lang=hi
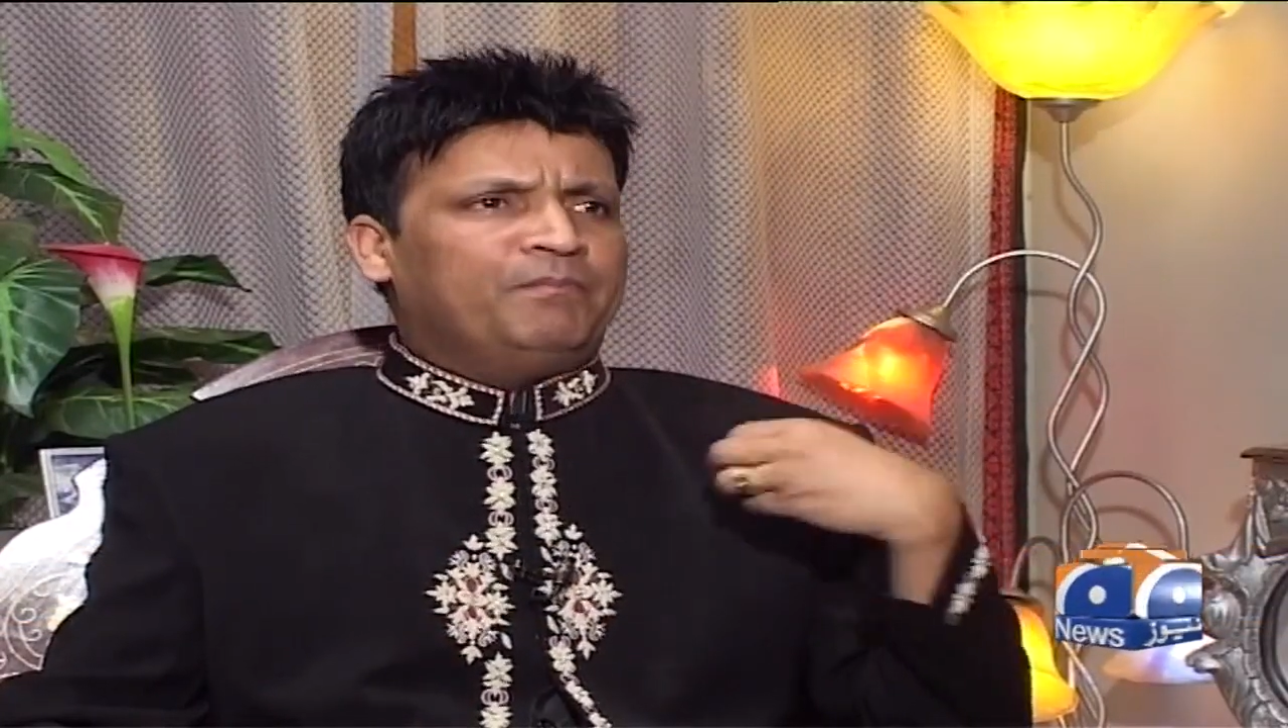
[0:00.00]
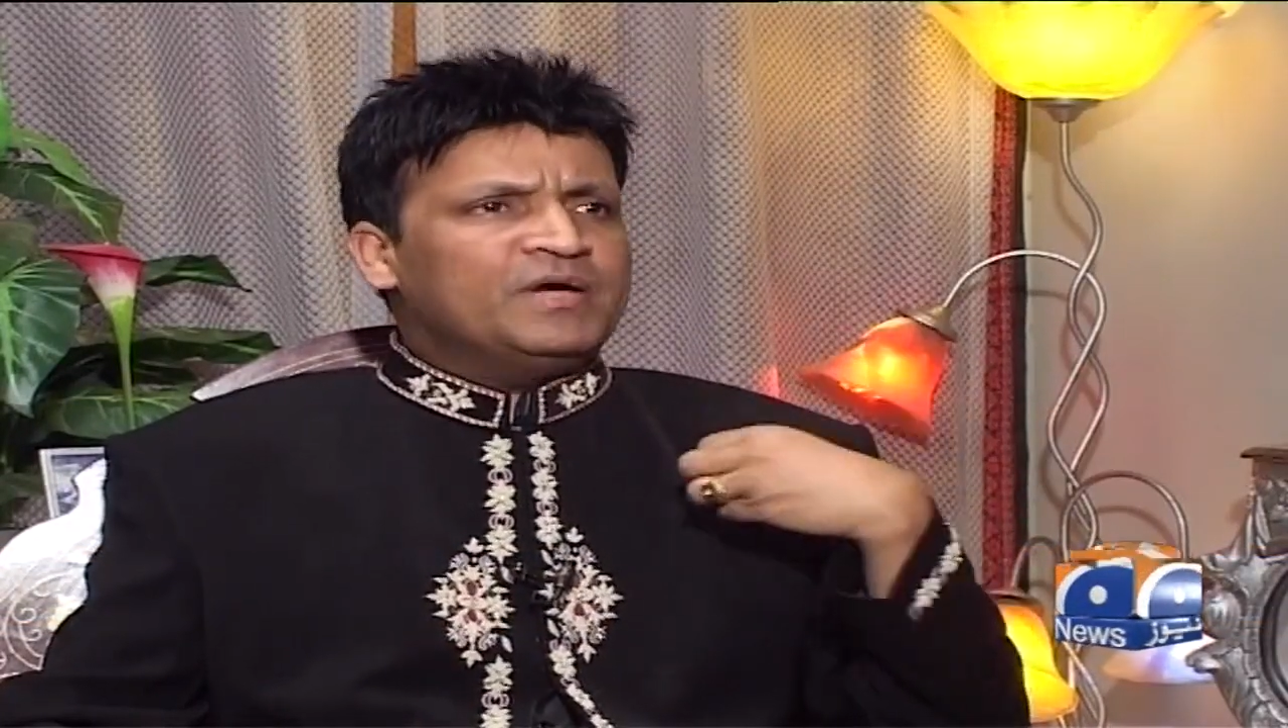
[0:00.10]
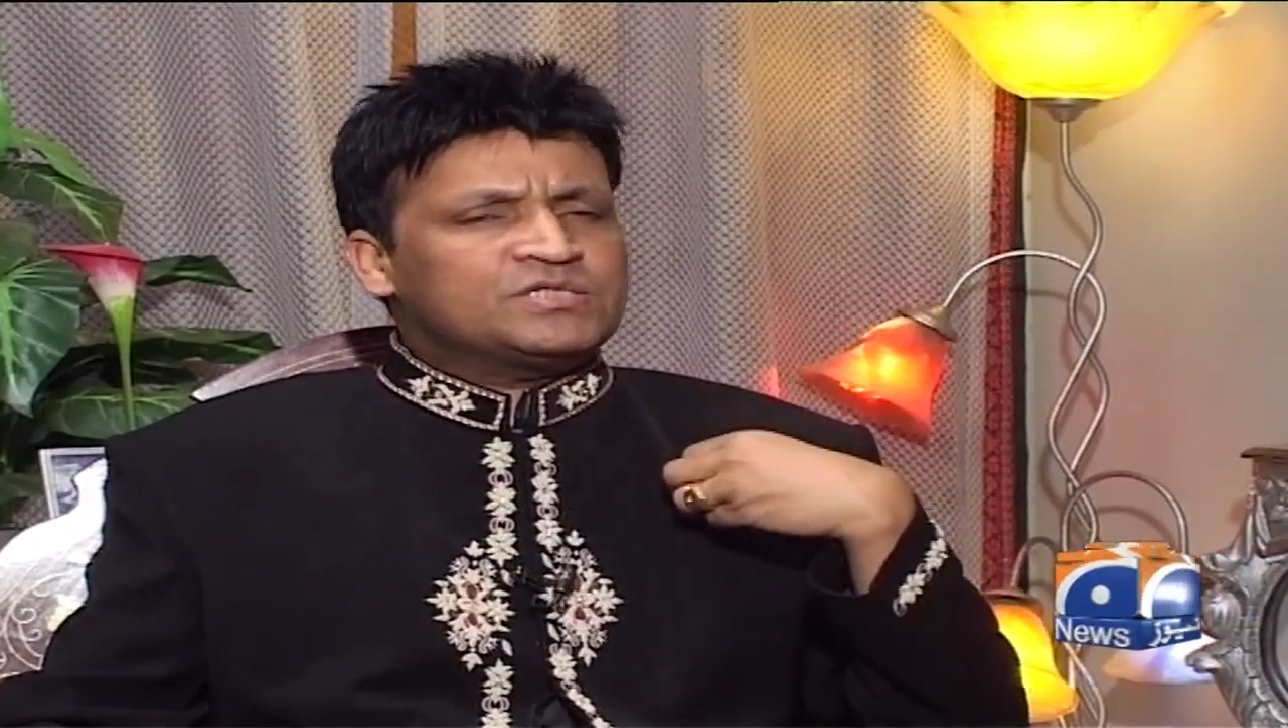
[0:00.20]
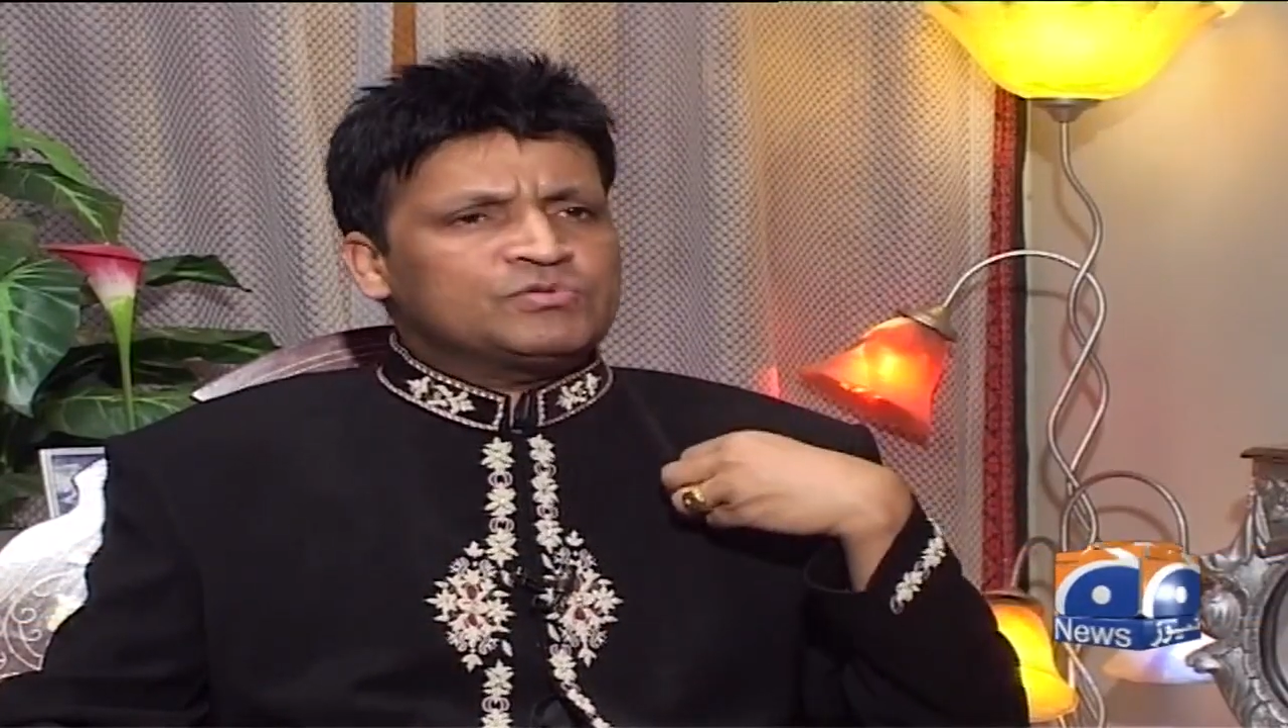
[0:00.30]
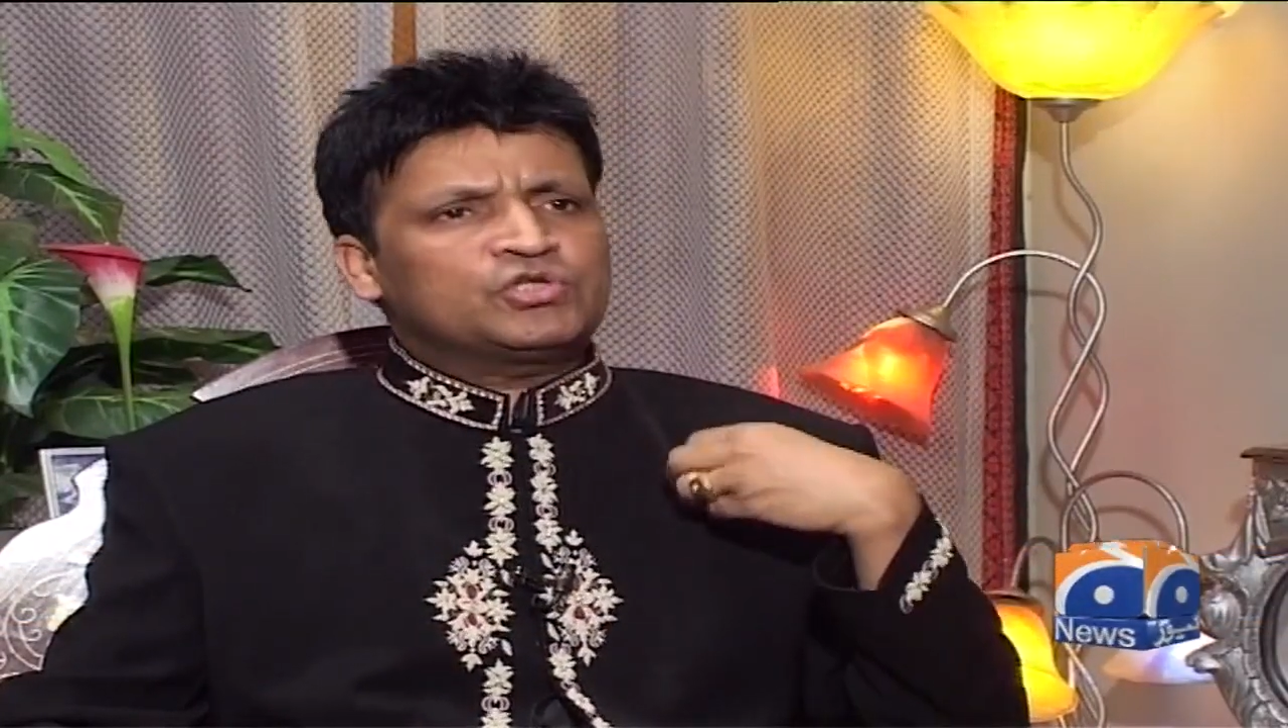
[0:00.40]

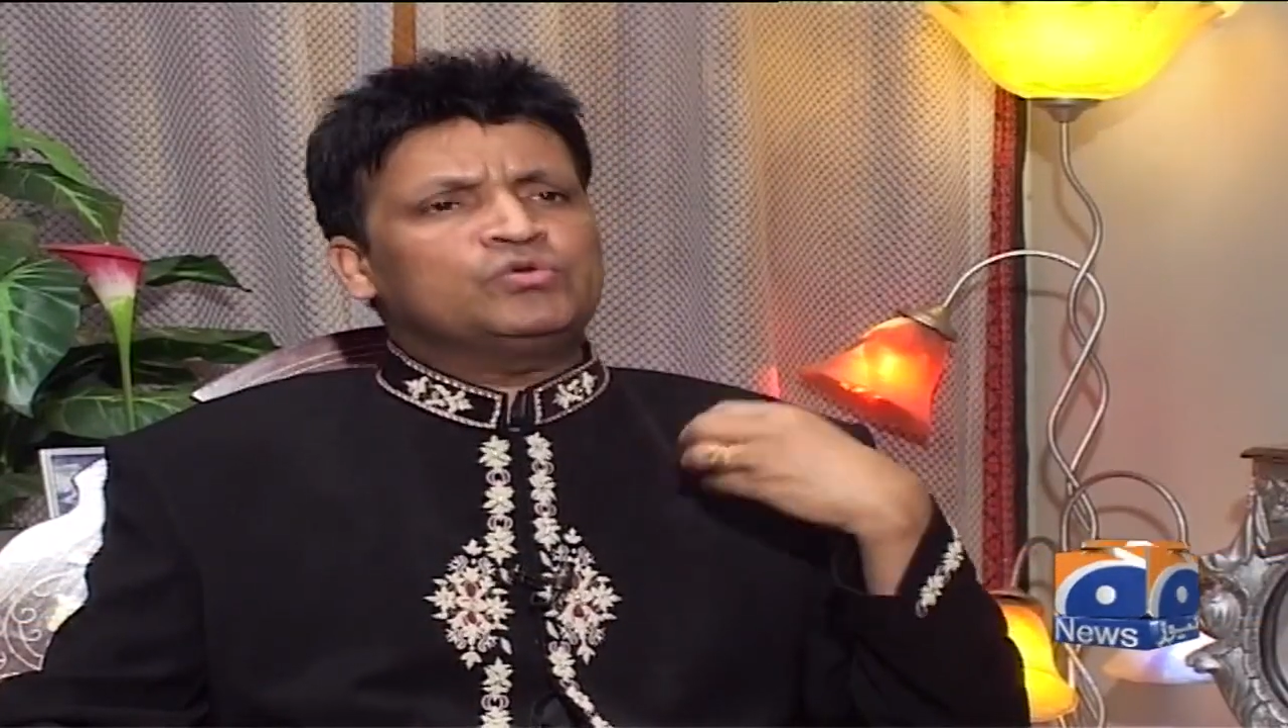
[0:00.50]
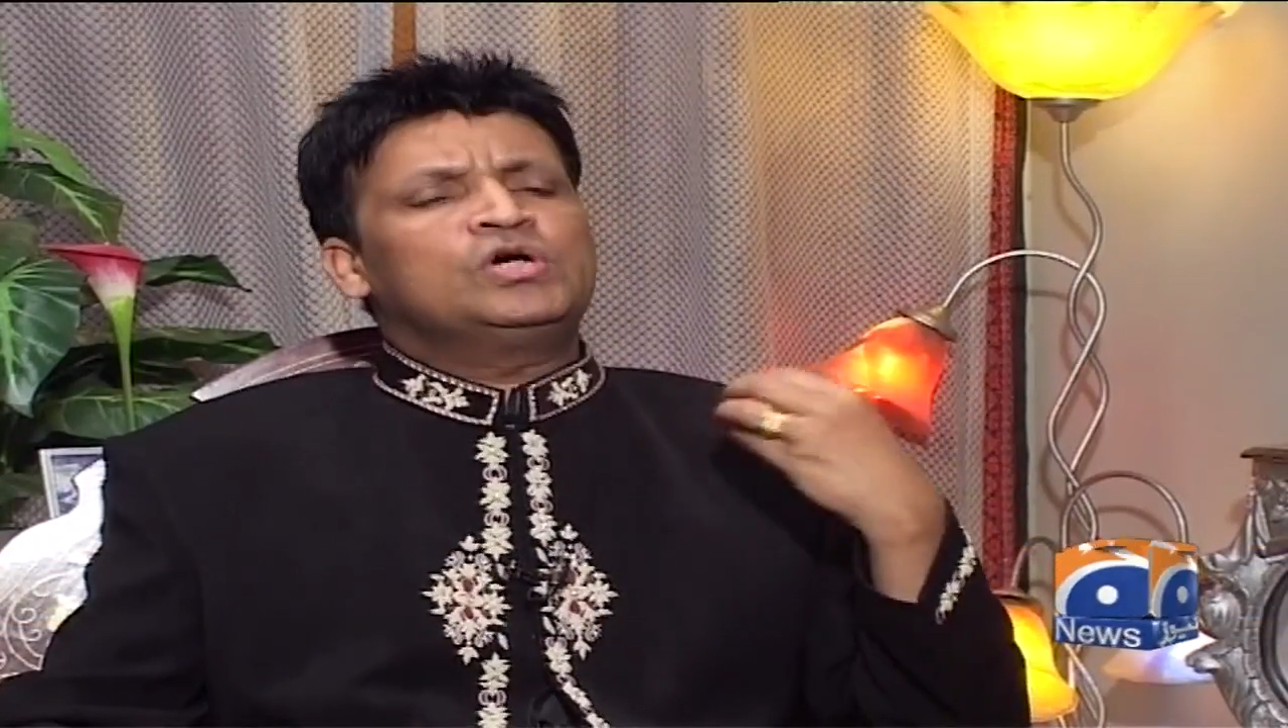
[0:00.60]
मैं समझता